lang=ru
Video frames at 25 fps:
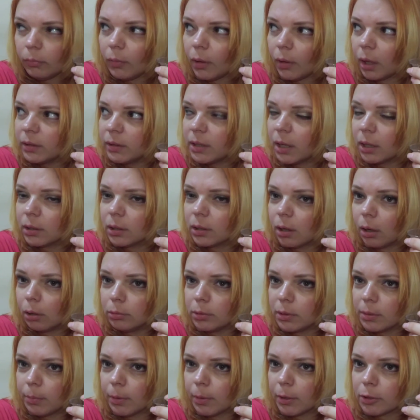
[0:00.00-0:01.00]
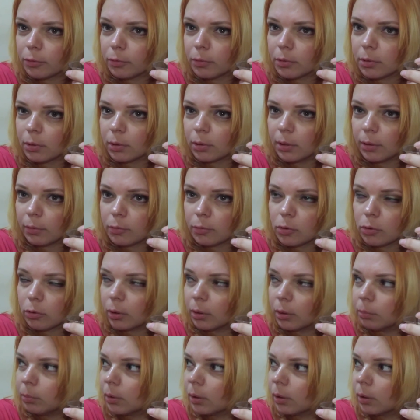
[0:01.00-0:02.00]
Дианка, а у тебя что сегодня в
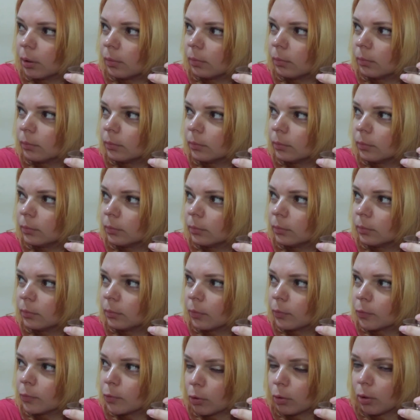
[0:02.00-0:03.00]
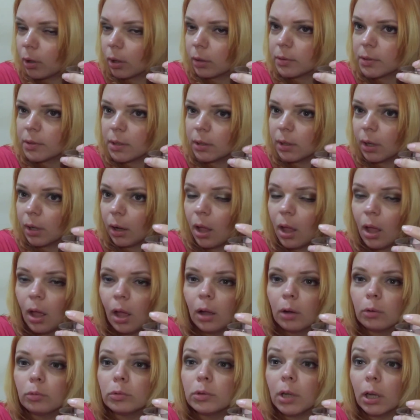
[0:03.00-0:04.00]
школе было? Все как всегда.
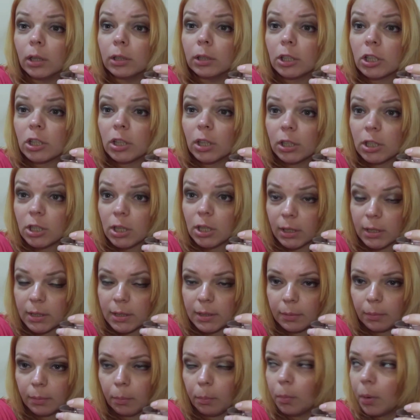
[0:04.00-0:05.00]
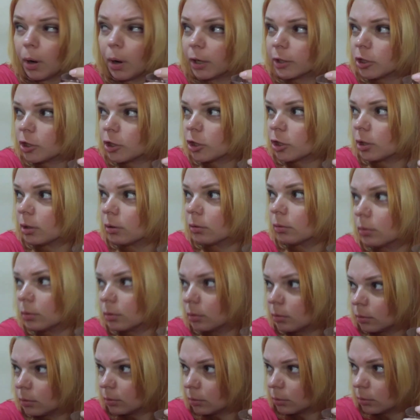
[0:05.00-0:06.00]
У Дианы же начались матчи.
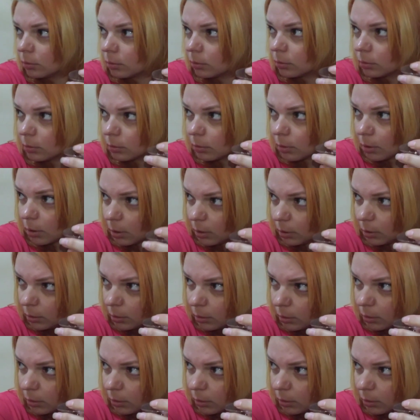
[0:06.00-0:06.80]
А?